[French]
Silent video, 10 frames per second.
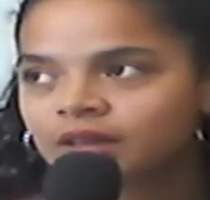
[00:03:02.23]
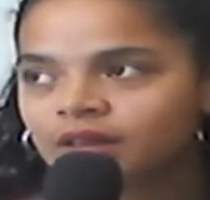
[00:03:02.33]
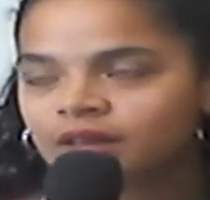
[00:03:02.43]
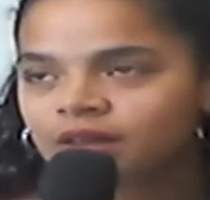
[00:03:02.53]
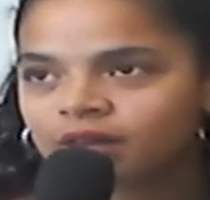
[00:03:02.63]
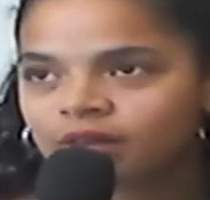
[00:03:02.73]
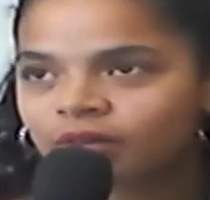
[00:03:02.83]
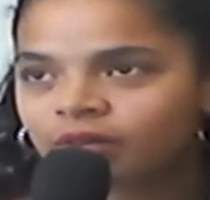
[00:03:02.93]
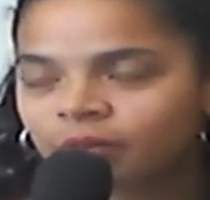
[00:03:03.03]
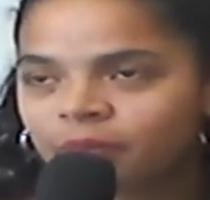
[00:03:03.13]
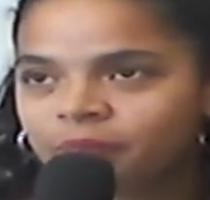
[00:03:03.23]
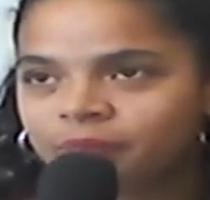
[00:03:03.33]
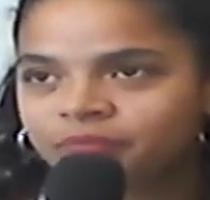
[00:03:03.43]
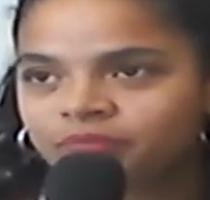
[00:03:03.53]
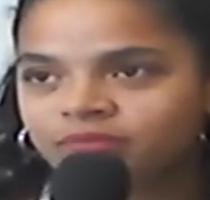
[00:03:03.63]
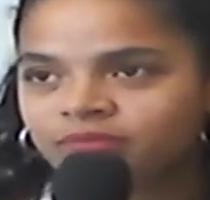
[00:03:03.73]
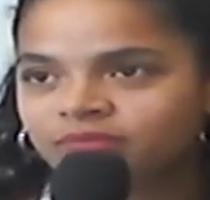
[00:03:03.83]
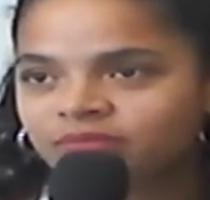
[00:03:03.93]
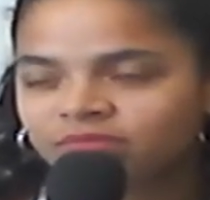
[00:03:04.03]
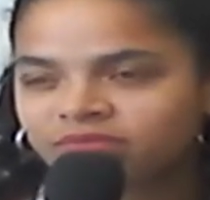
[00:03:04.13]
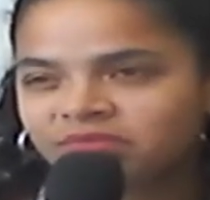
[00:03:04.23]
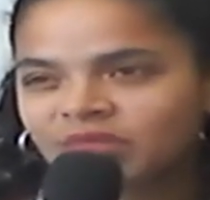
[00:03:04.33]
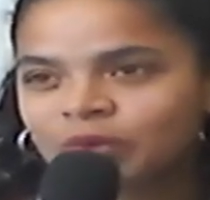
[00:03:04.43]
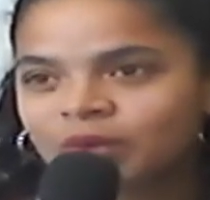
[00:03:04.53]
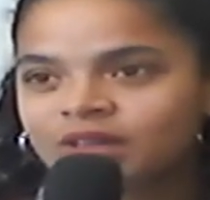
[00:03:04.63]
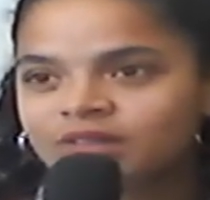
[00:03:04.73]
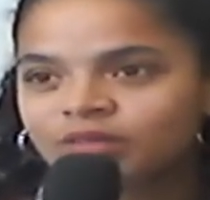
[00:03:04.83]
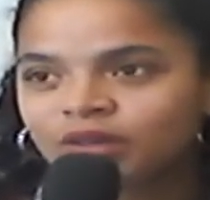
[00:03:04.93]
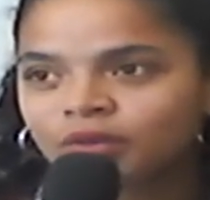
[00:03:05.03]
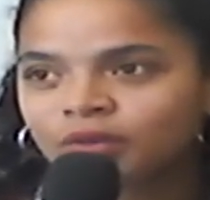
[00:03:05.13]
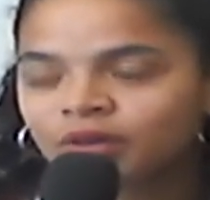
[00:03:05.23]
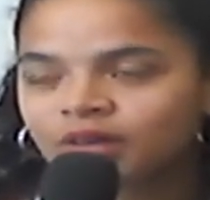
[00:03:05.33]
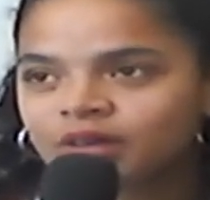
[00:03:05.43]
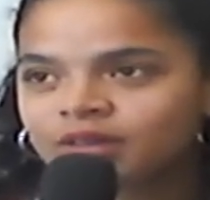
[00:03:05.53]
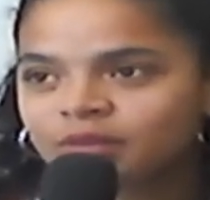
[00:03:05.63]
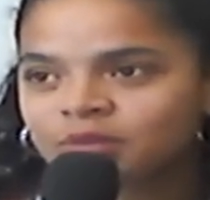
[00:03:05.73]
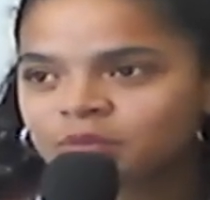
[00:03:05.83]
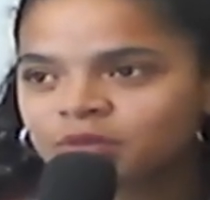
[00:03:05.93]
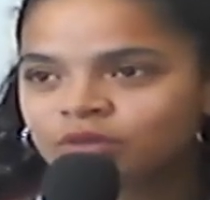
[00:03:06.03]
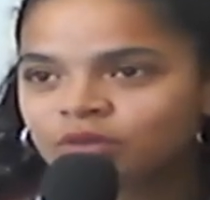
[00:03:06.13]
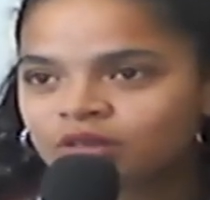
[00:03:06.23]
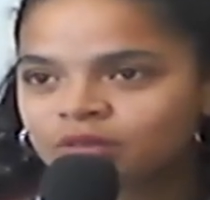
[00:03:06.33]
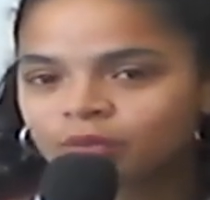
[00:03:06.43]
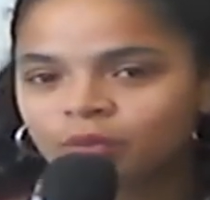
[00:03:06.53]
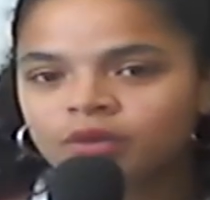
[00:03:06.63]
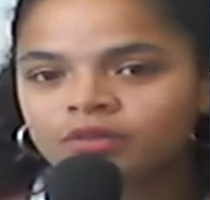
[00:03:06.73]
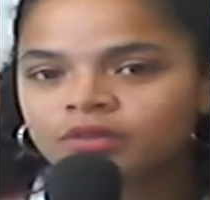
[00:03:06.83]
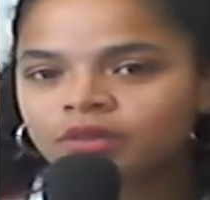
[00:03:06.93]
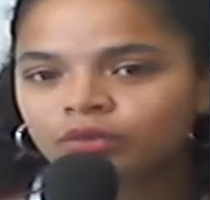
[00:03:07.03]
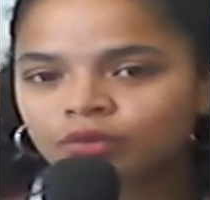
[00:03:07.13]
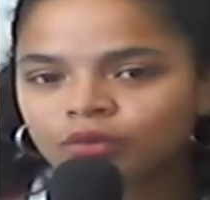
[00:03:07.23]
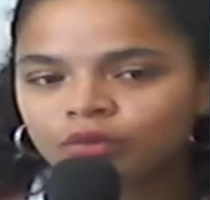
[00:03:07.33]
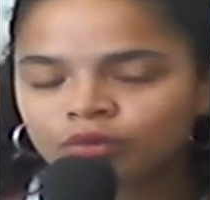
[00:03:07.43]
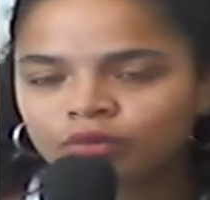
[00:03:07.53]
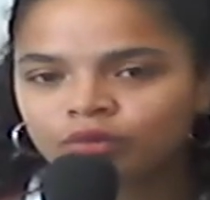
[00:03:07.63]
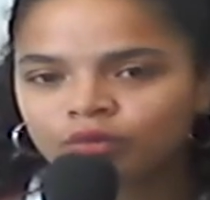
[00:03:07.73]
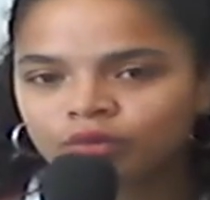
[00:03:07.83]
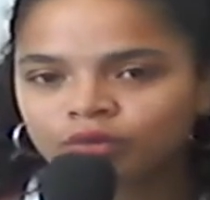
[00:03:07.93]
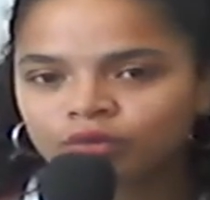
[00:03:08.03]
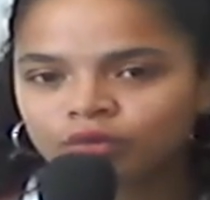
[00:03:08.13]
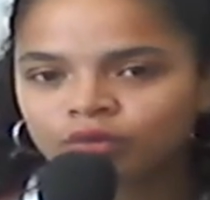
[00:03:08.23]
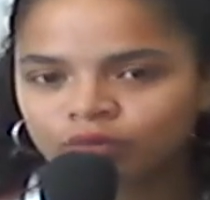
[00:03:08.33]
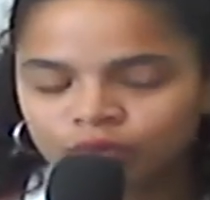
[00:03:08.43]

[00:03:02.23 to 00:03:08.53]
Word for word: Et euh, ouais, c'est vrai que elle euh, était un petit peu découragée pour moi de se dire que, que,